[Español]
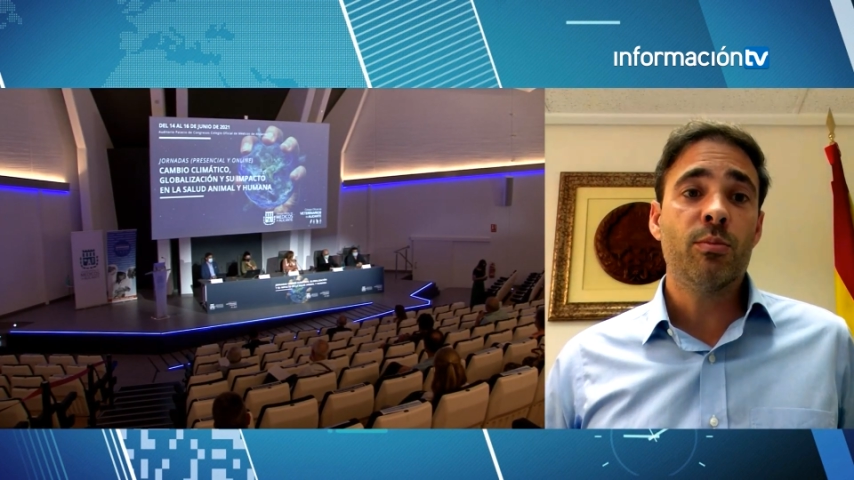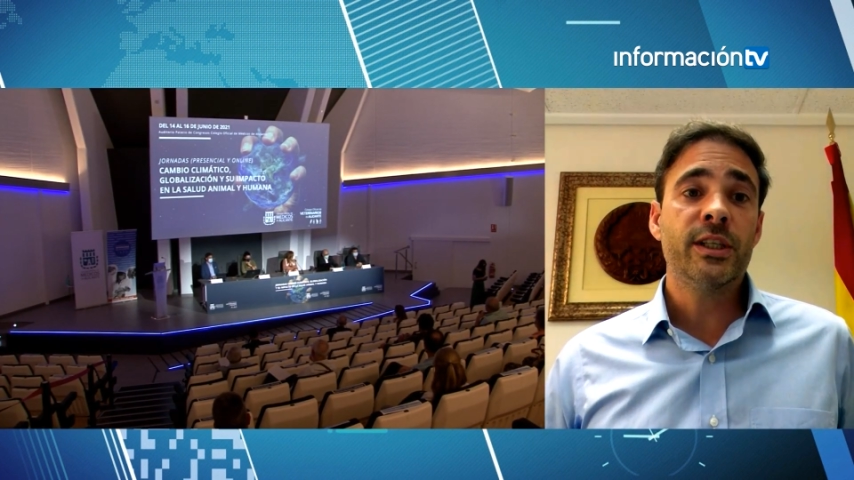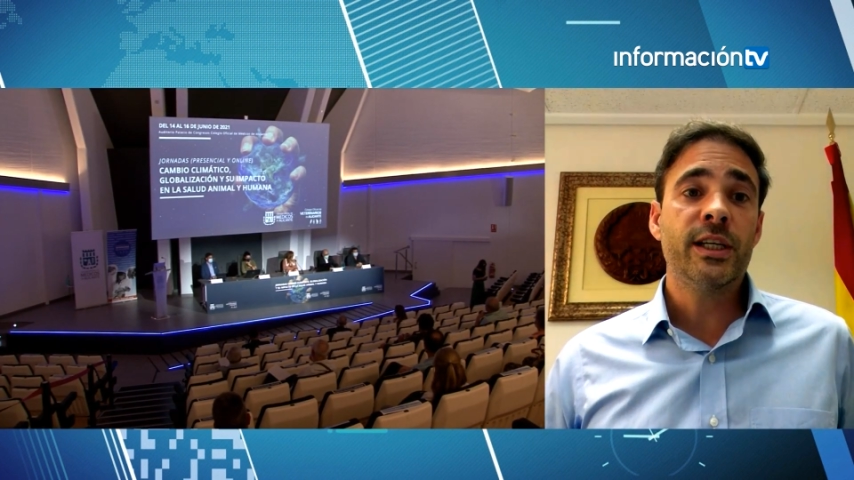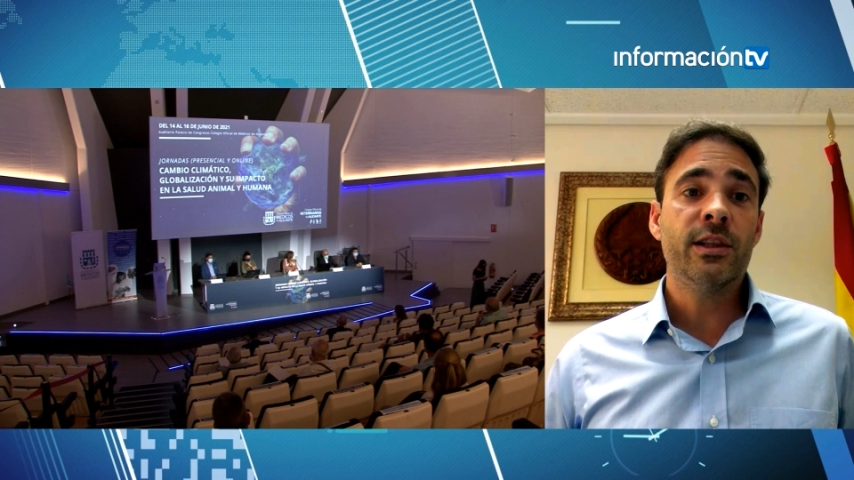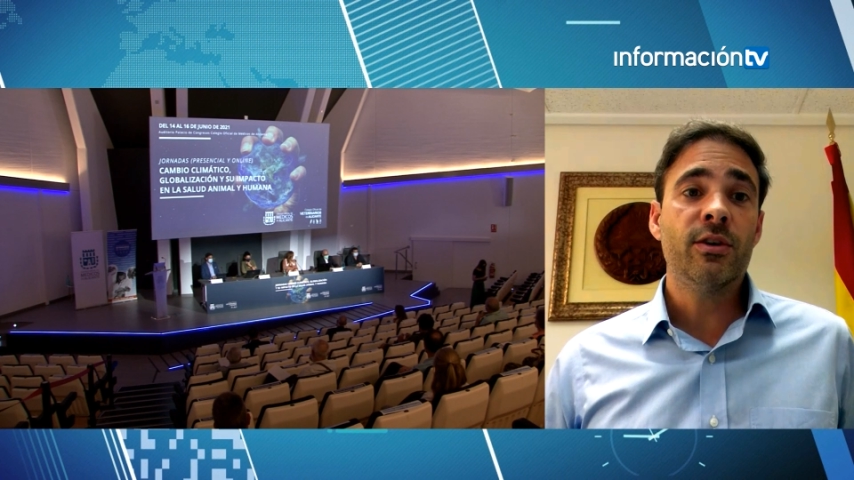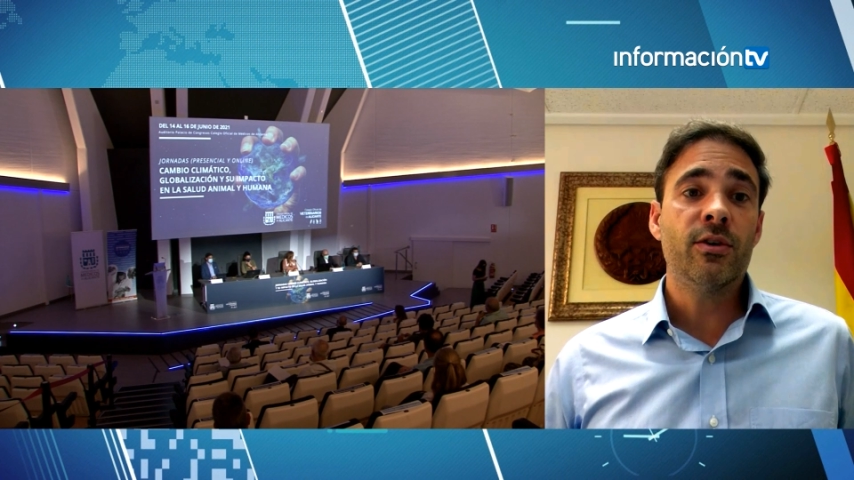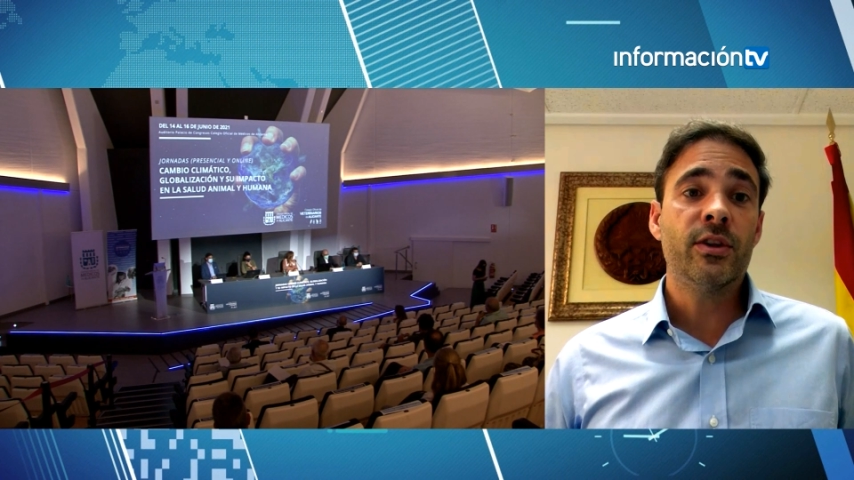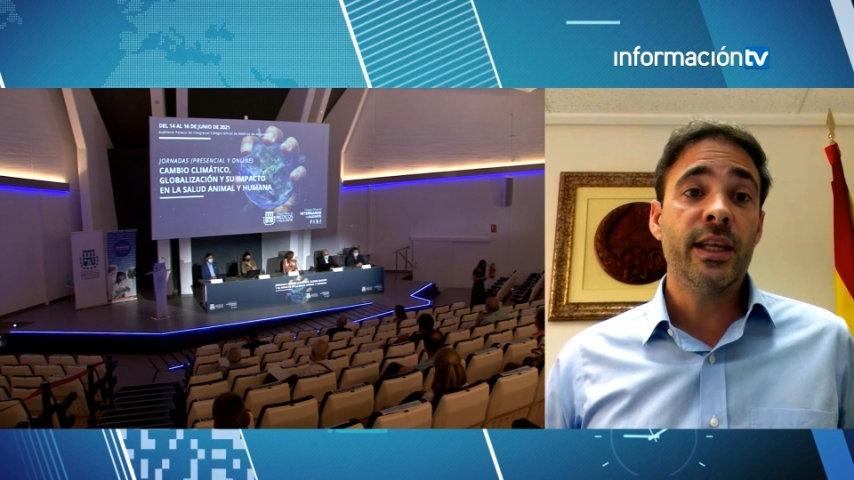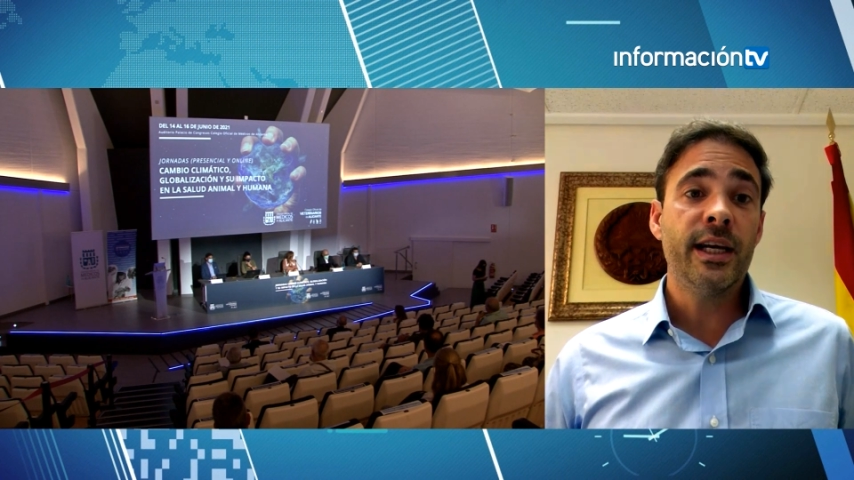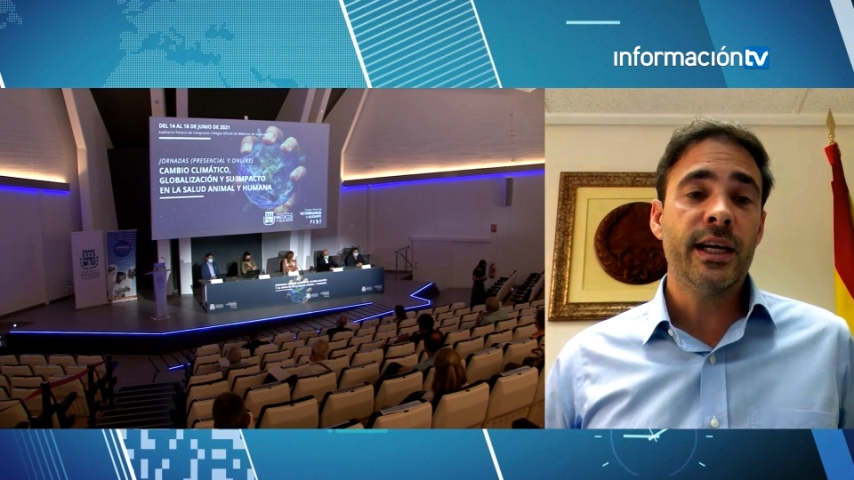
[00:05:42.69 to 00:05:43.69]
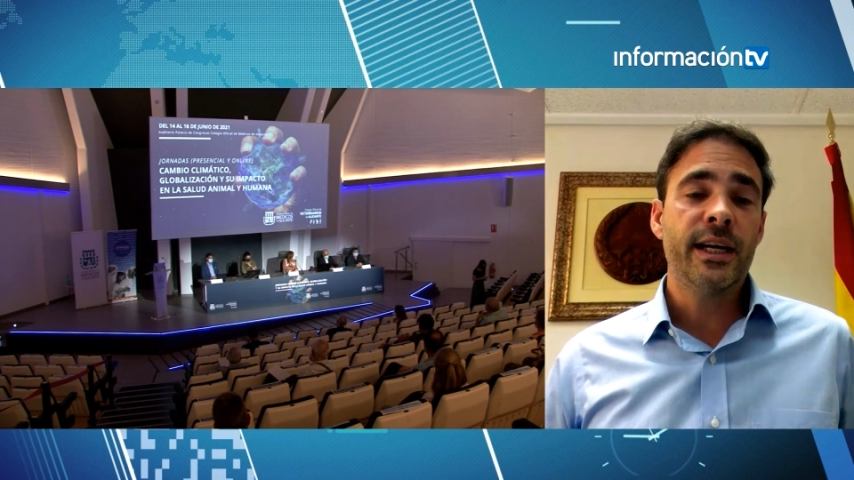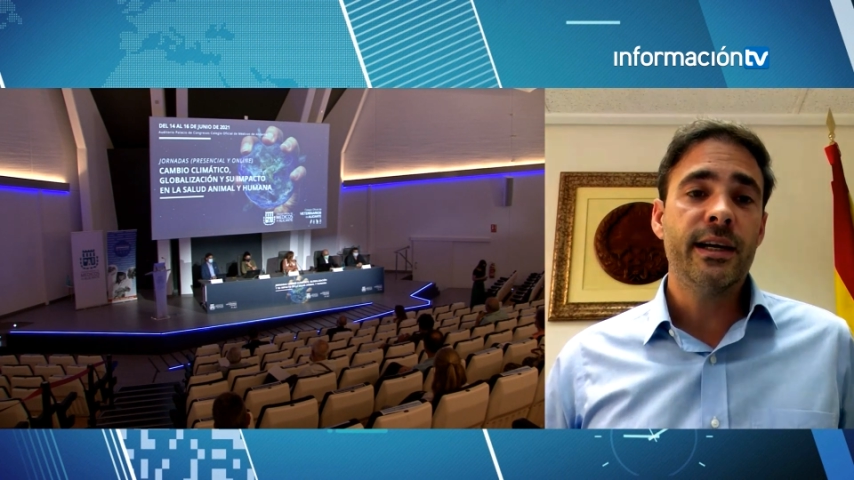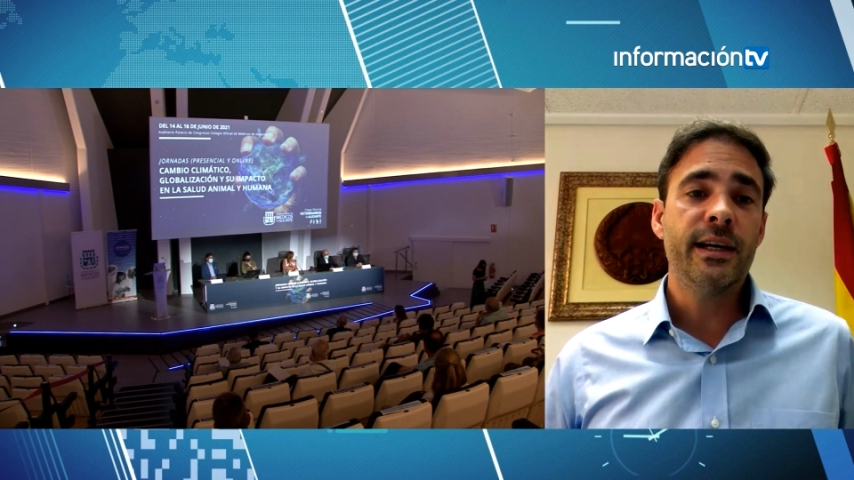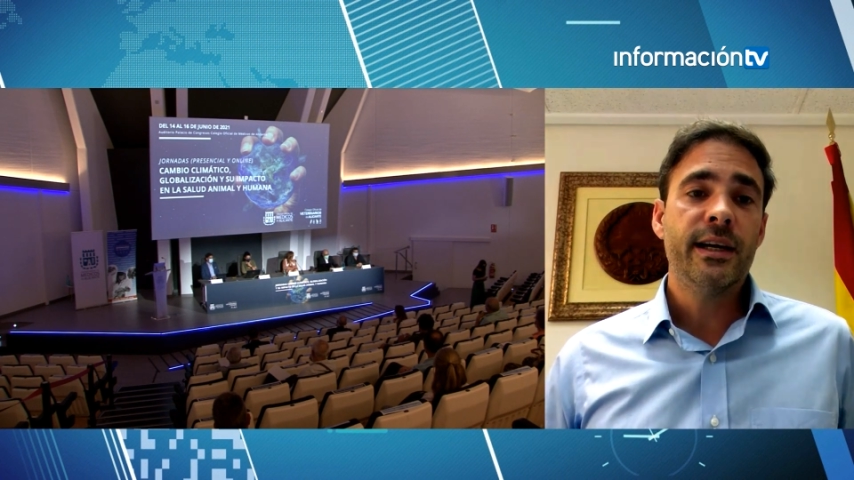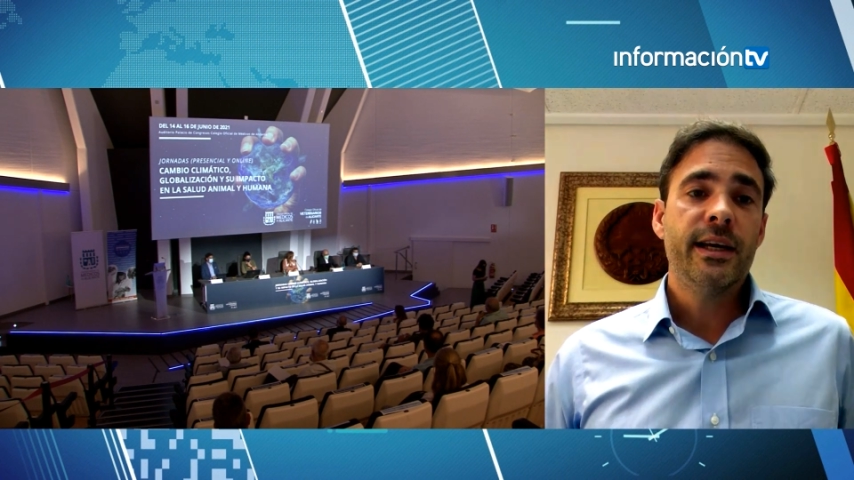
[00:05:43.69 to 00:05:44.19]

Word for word: del mosquito tigre